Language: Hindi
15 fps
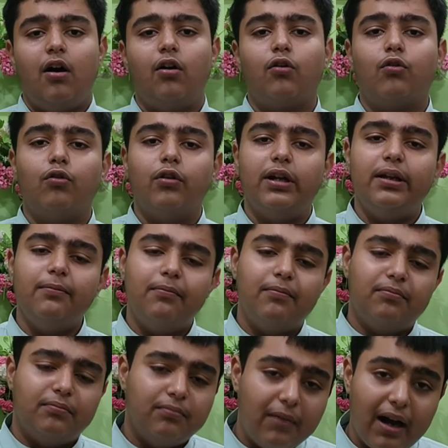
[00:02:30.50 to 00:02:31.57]
और कोई
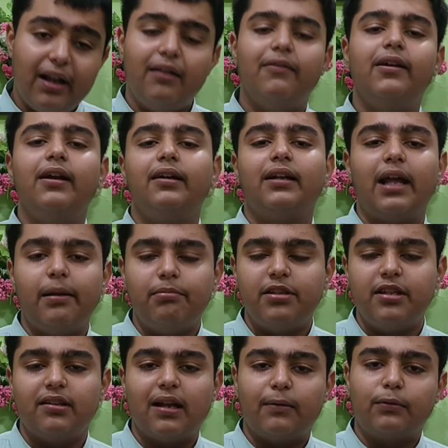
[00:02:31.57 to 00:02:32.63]
मालवेयर टाइप
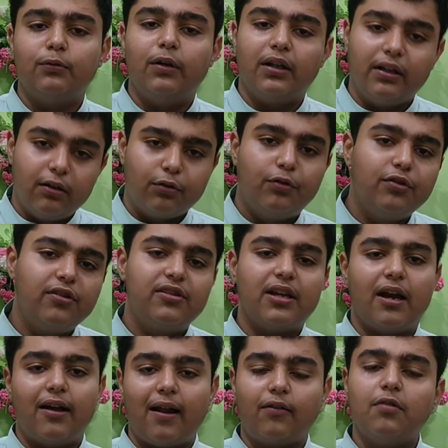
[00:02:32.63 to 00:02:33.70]
चीज़ आपके मोबाइल के अंदर घुस
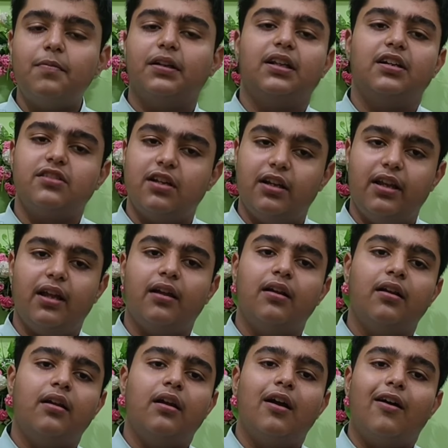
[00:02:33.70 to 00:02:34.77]
जाए आपको पता ना चले
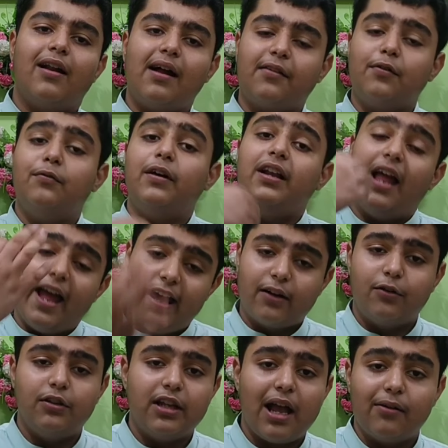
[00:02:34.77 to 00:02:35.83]
और आपका मोबाइल
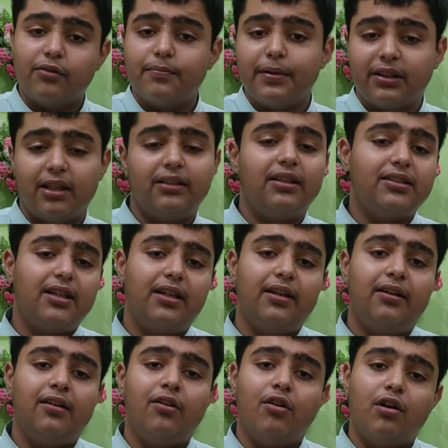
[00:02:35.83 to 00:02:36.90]
हैक हो जाए आपको पता ना
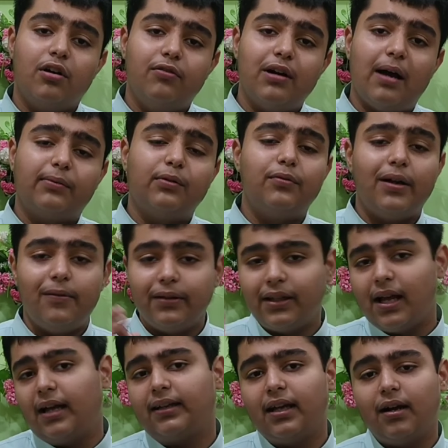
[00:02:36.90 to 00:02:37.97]
चले वो आपके मोबाइल में
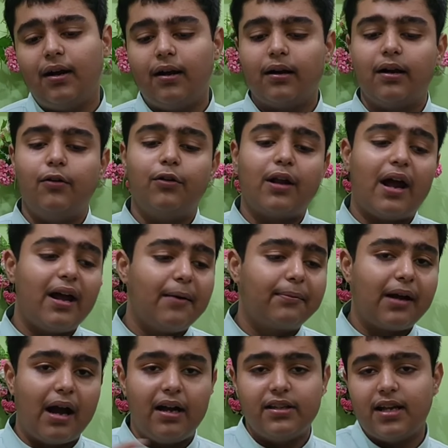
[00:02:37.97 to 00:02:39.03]
क्या क्या हो रहा है आप
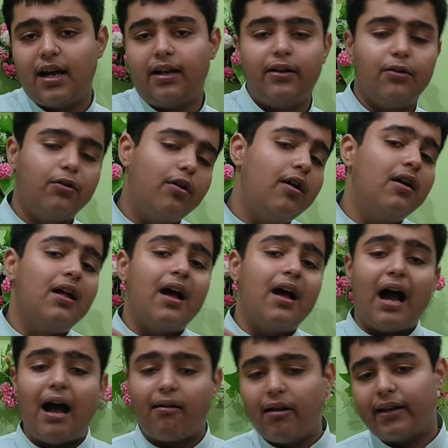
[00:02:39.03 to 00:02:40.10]
कहाँ जा रहे हो
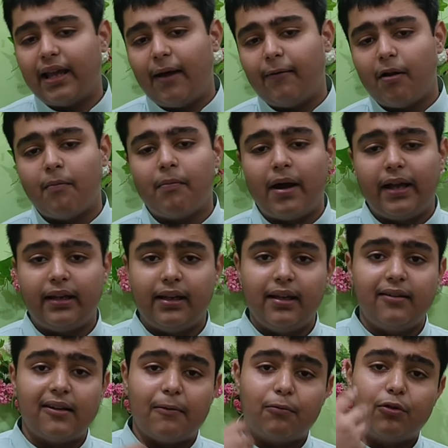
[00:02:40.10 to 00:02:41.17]
आपका कैमरा माइक
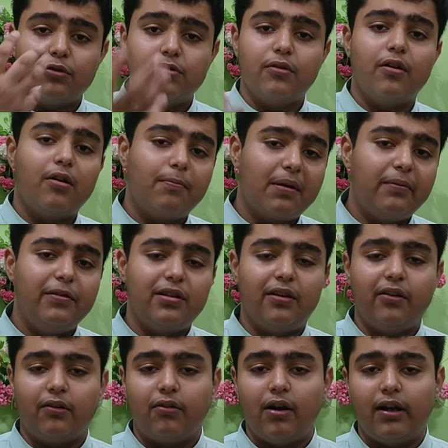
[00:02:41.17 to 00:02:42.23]
की सब कुछ परमिशन
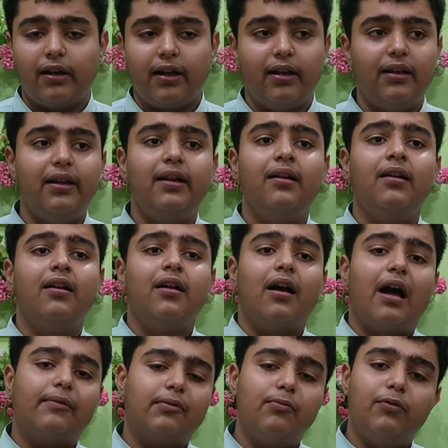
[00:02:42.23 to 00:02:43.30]
रिक्वायर कर ले
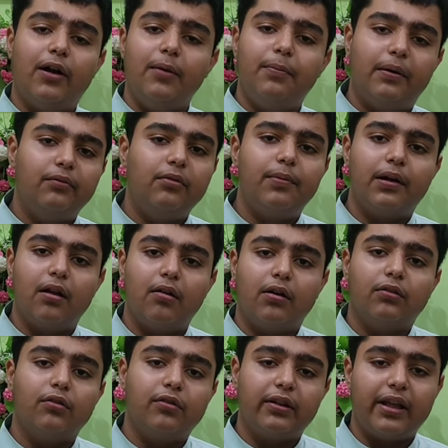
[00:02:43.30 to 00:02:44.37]
आपको मोबाइल बंद भी पड़ा
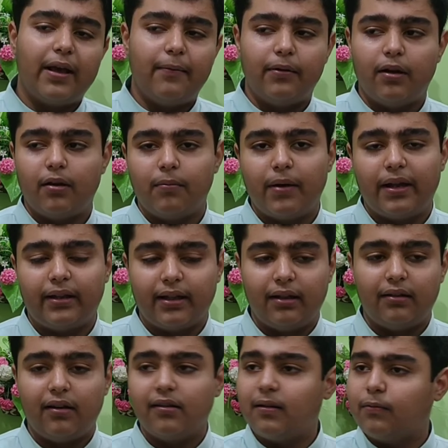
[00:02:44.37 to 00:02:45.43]
होगा तो उसे कैमरा और माइक के
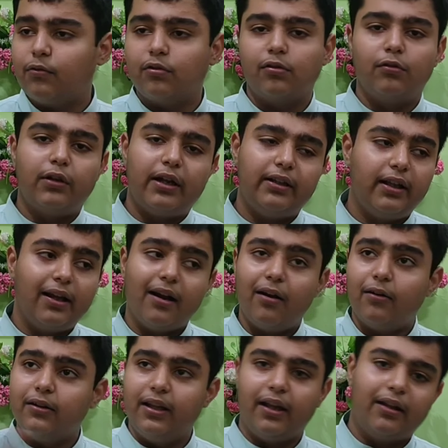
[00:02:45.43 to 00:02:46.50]
अंदर सब कुछ सुनाई देगा
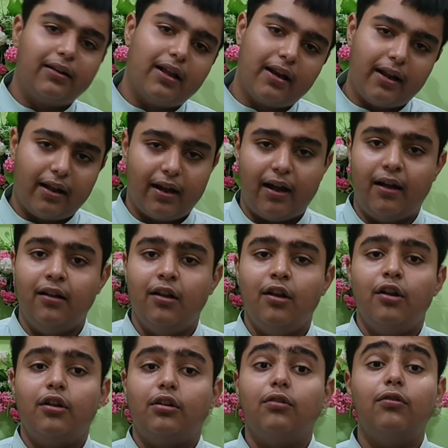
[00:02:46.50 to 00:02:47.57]
और दिखता रहेगा
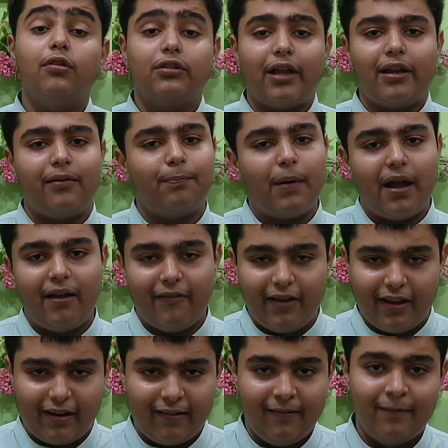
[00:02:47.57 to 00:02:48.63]
तो वो होता है
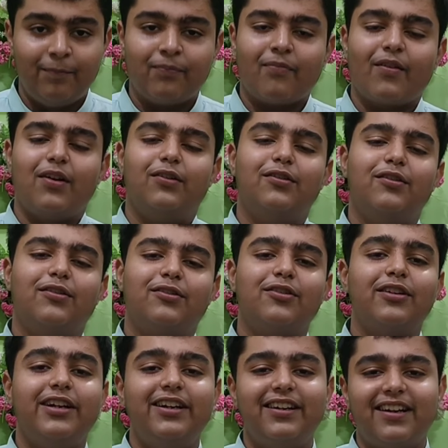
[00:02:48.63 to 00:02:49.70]
स्पाईवेयर और
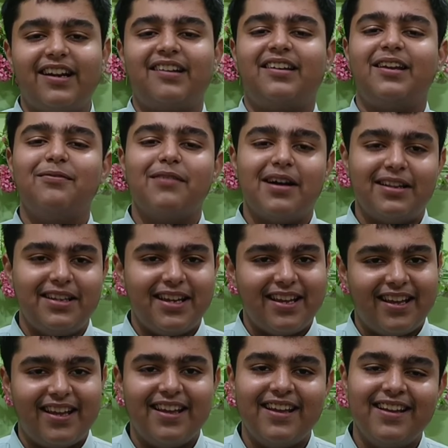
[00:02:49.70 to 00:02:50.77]
दोस्तों इंटरेस्टिंग बात
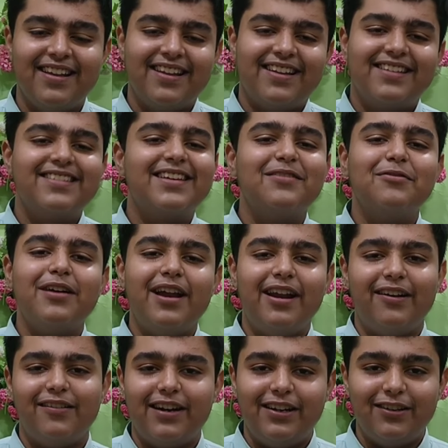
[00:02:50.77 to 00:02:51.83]
यह है कि वो
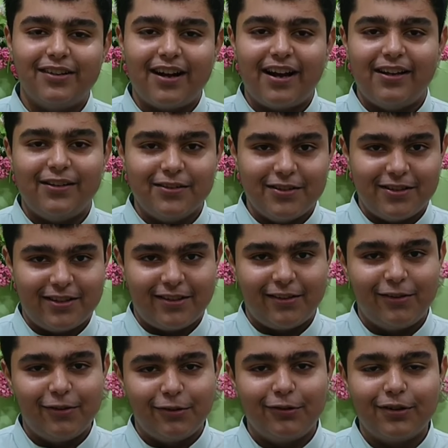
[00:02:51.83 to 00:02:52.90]
एंड्रॉयड और आईओएस
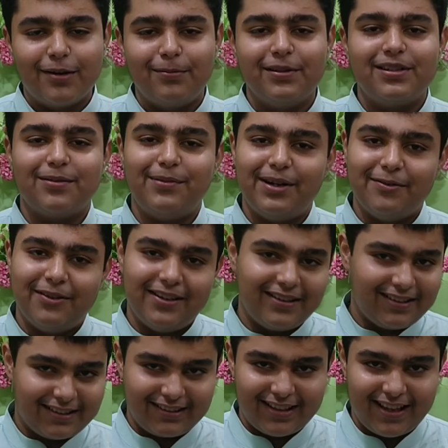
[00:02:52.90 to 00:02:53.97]
दोनों को अपने चपेट में ले
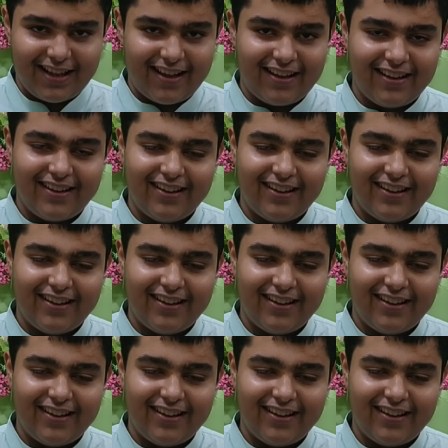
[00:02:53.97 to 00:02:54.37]
सकता है